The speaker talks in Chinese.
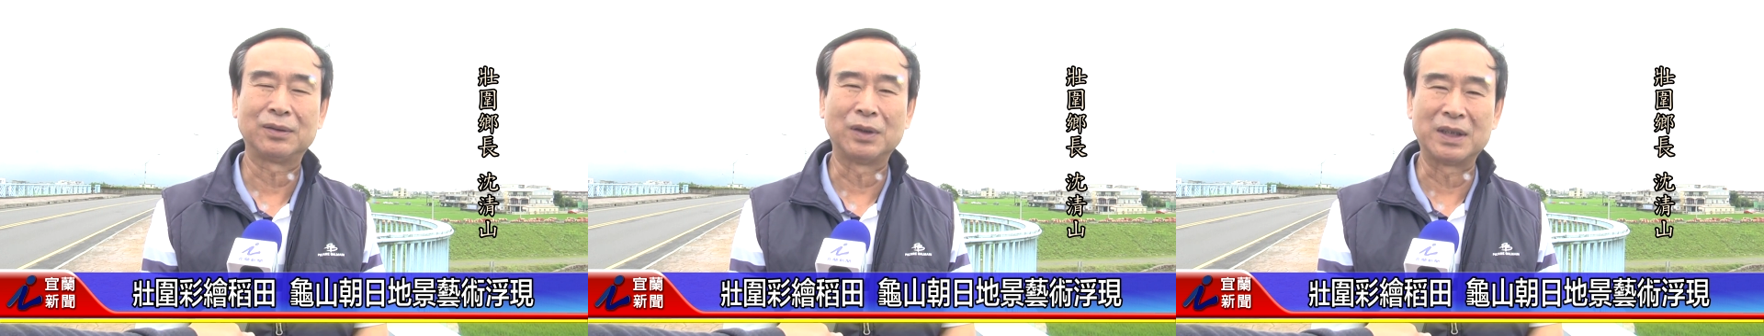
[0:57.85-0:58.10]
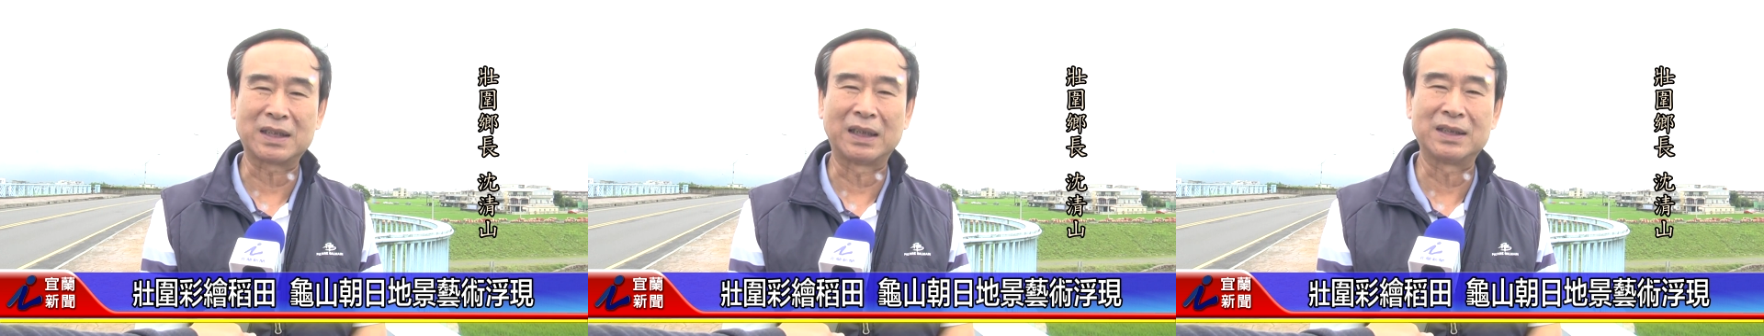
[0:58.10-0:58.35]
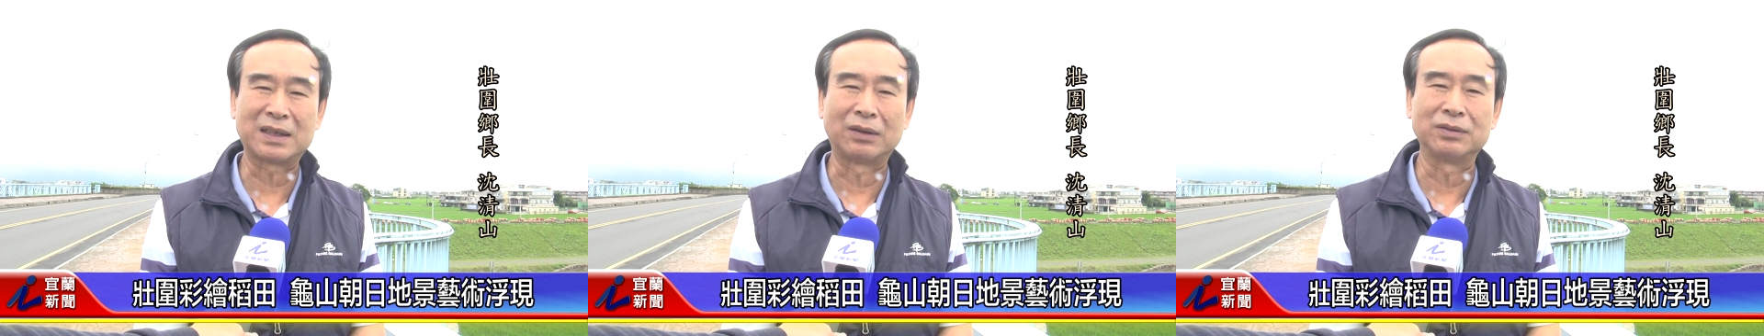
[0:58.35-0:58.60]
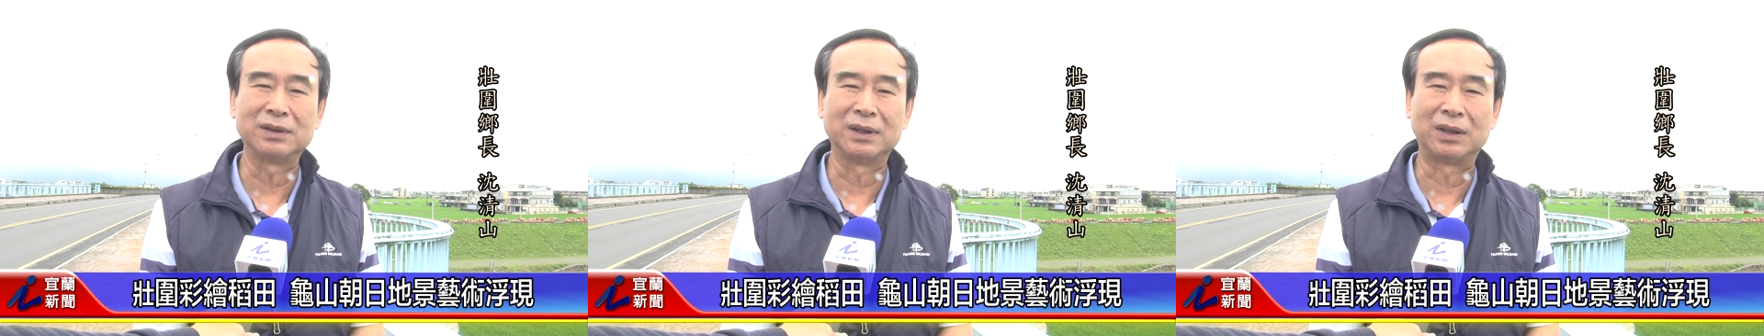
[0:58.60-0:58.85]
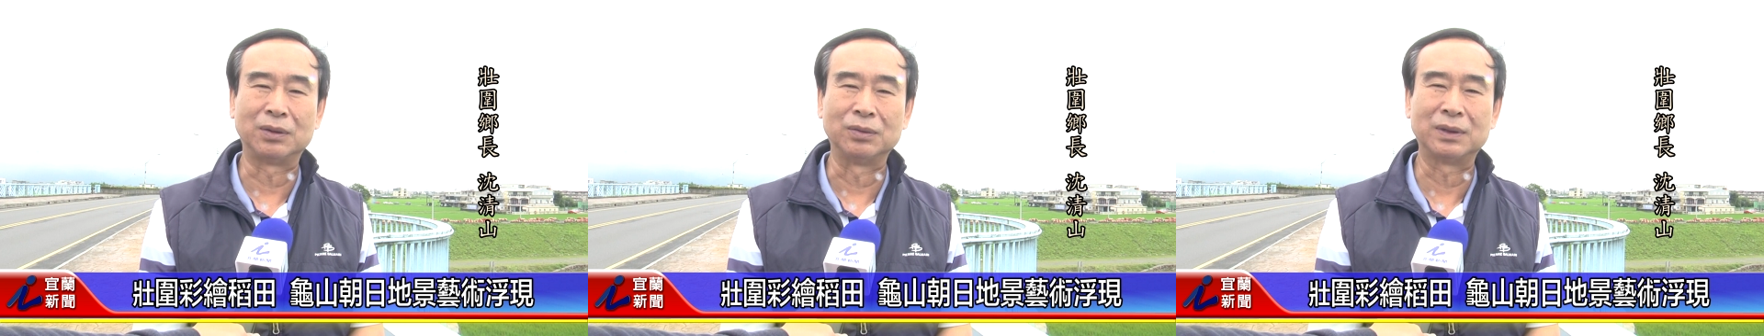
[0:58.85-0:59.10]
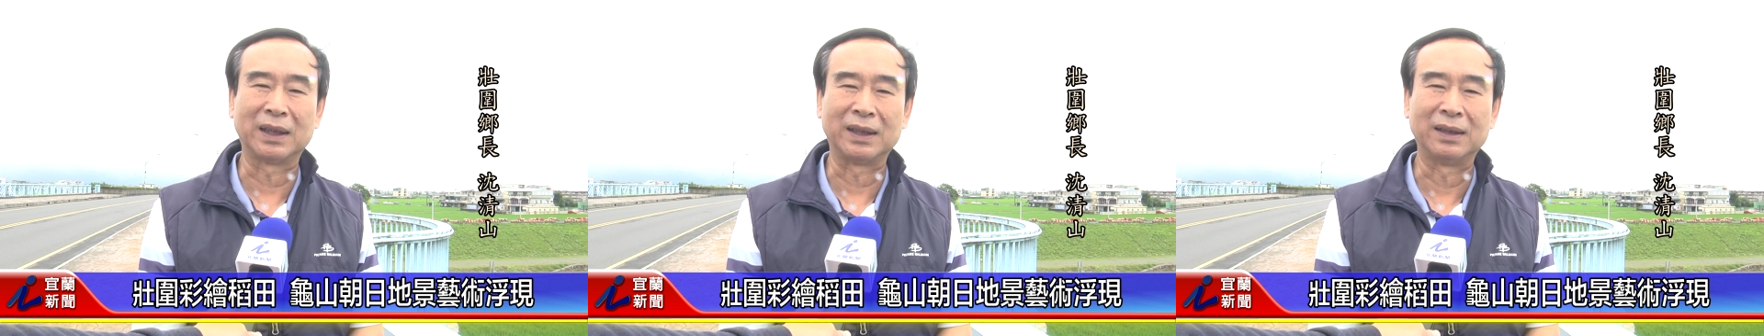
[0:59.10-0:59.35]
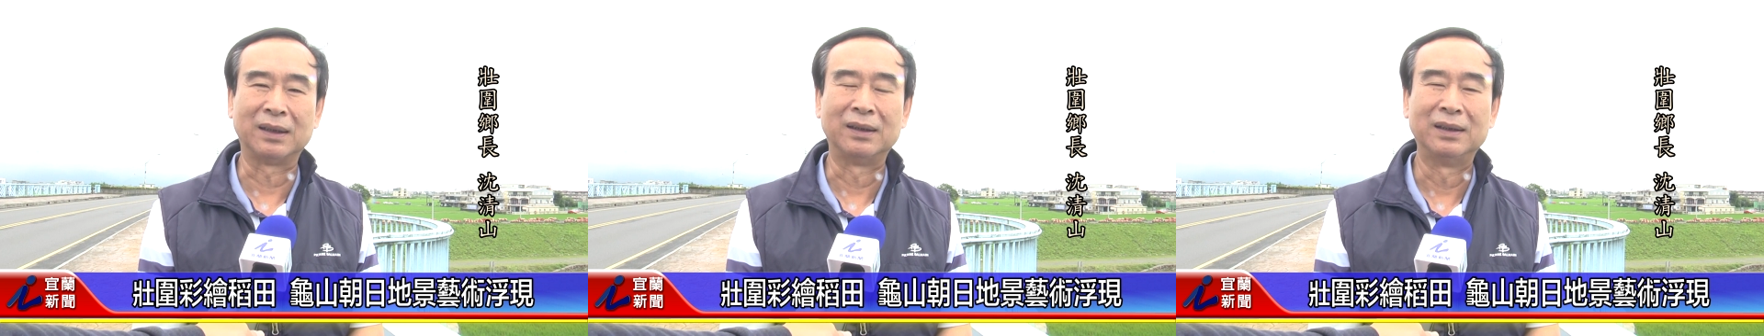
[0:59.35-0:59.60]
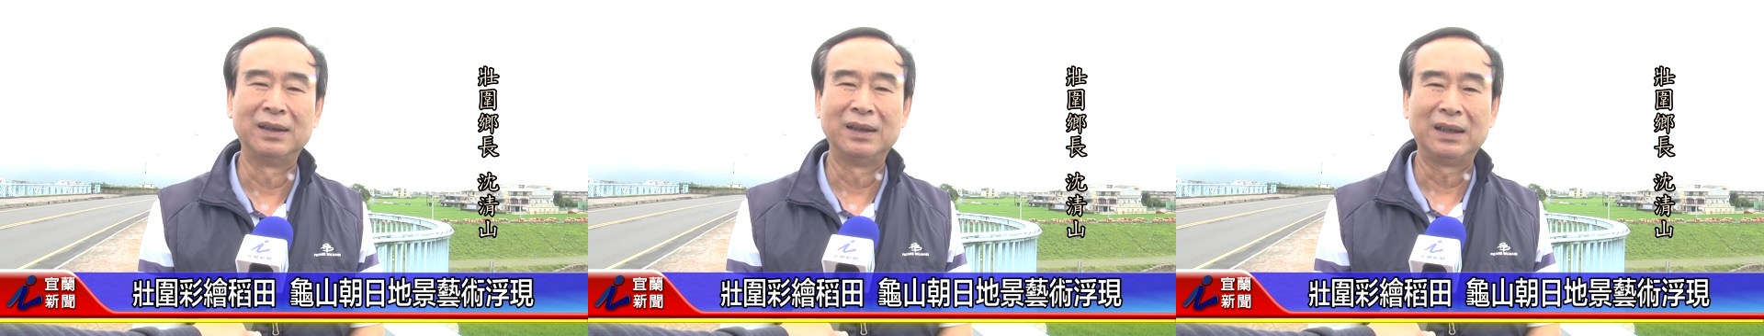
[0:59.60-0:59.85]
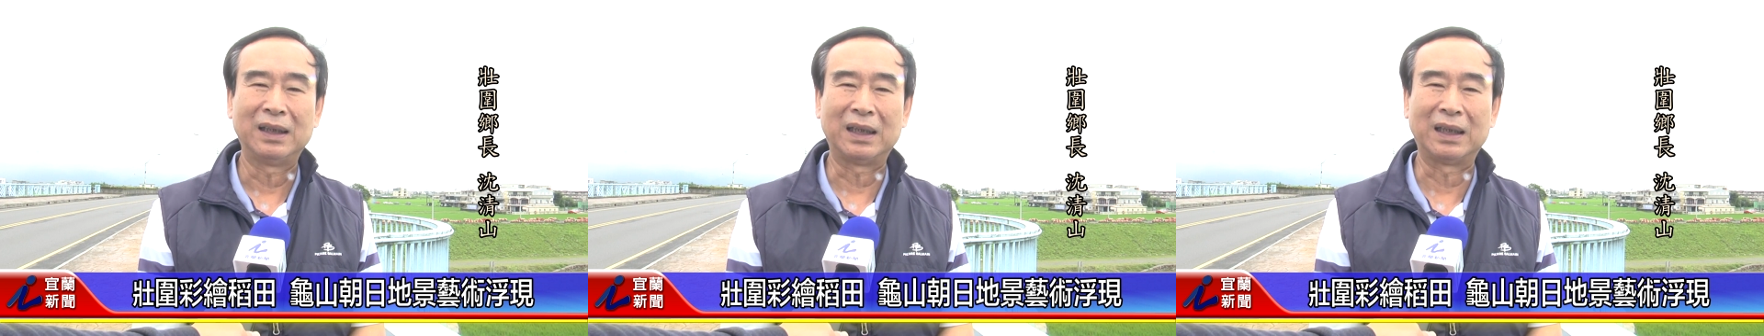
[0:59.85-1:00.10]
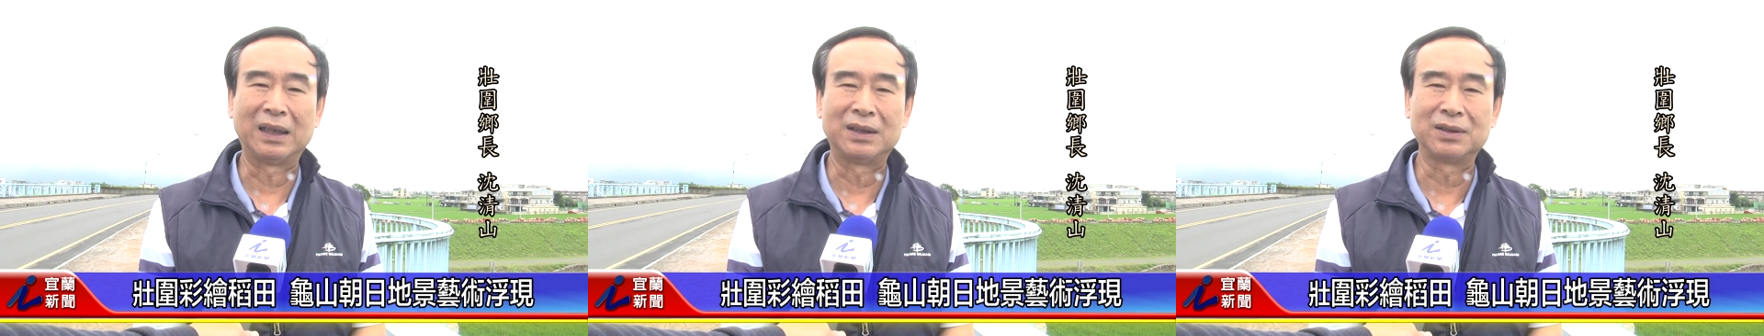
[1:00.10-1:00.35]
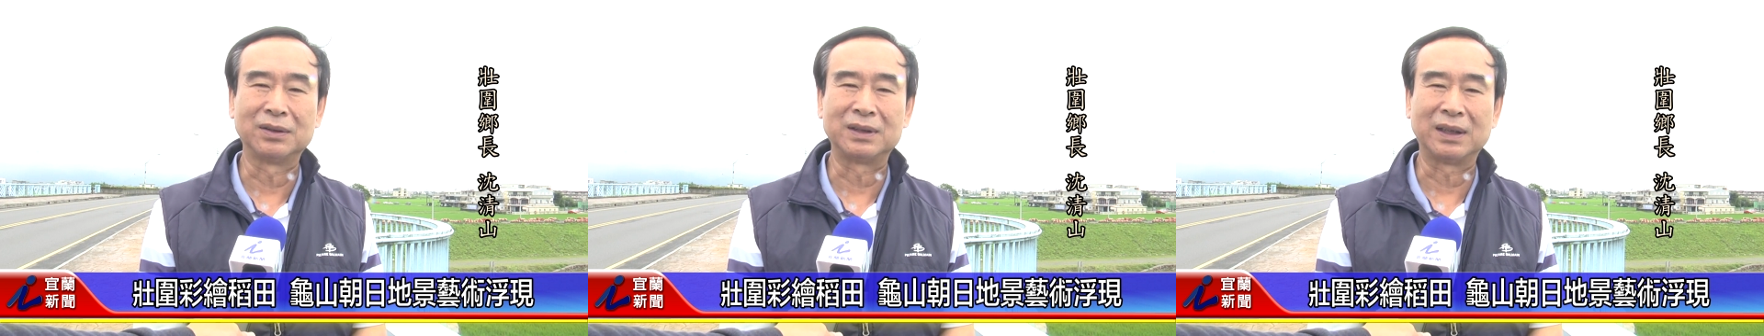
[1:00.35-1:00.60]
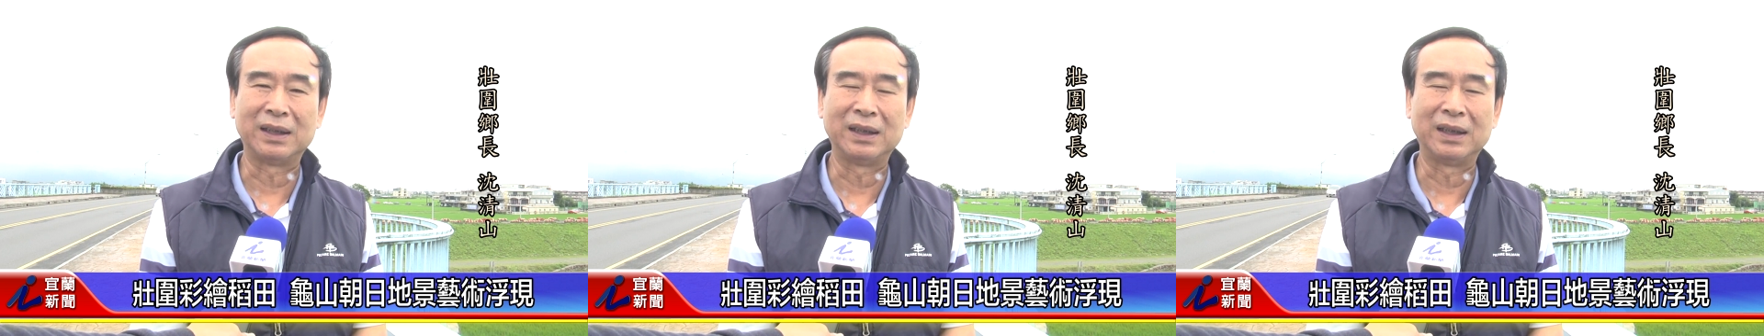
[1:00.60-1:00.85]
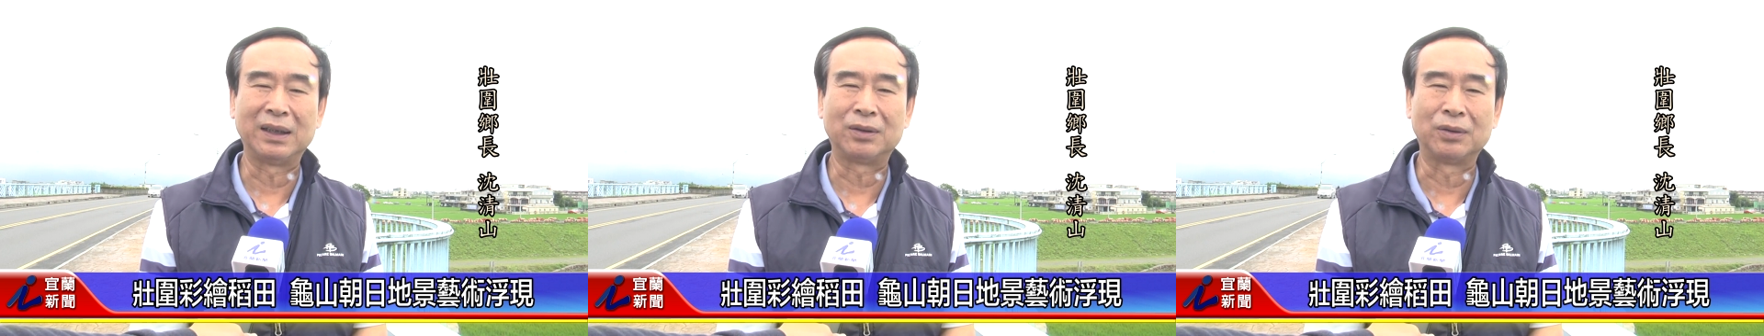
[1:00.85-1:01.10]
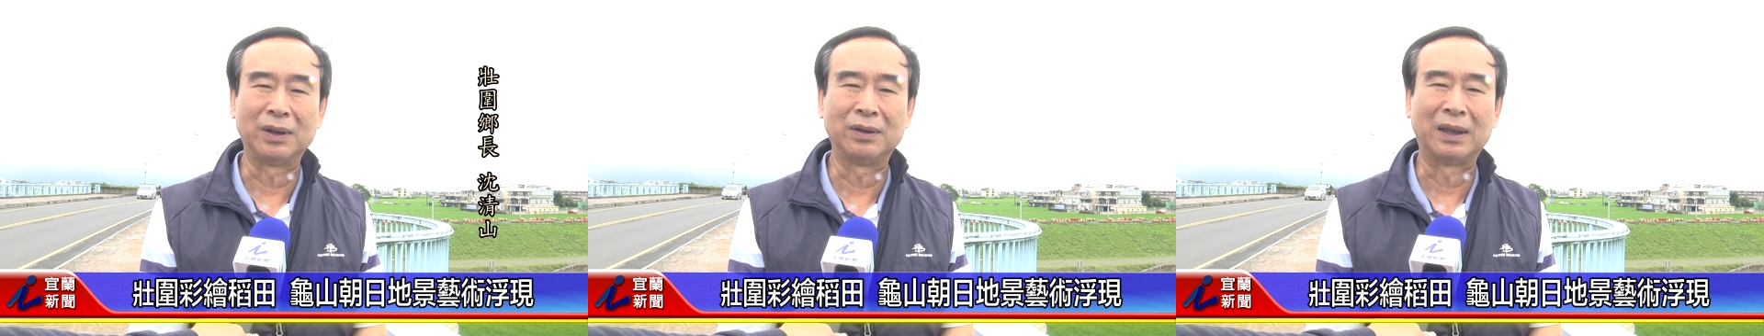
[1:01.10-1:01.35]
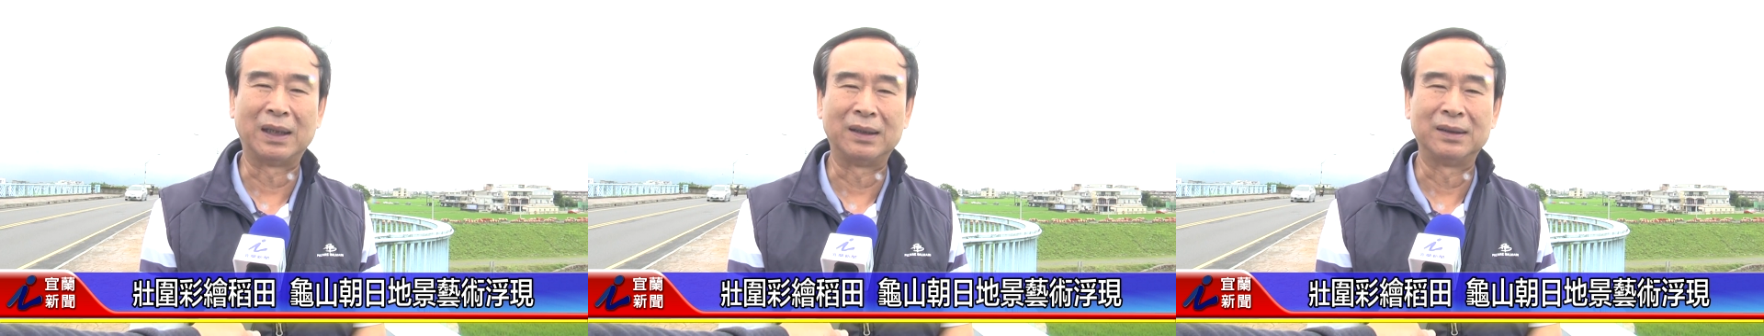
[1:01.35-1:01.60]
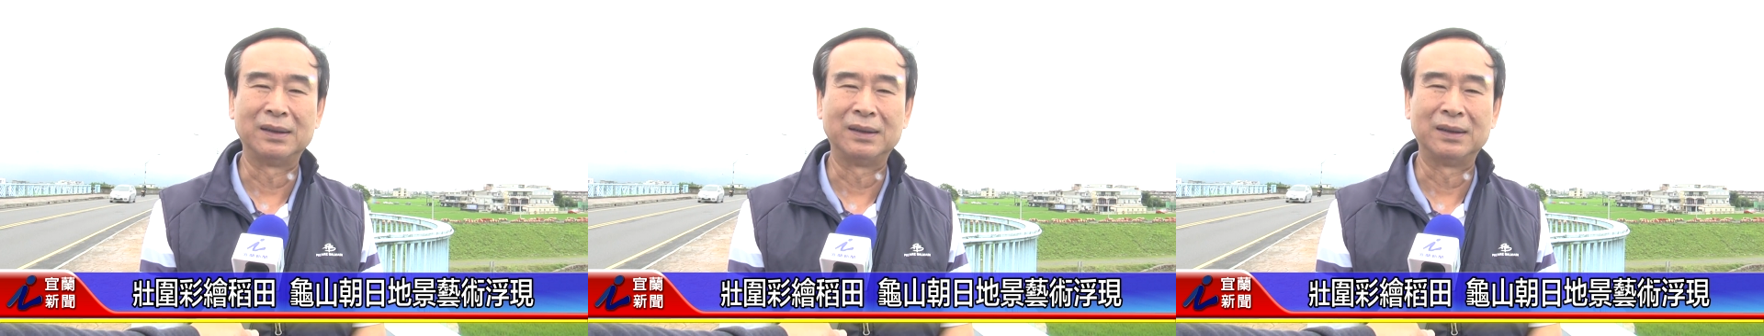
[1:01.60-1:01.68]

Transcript: 龟山朝日的图腾吼，啊来做一个迄个规划。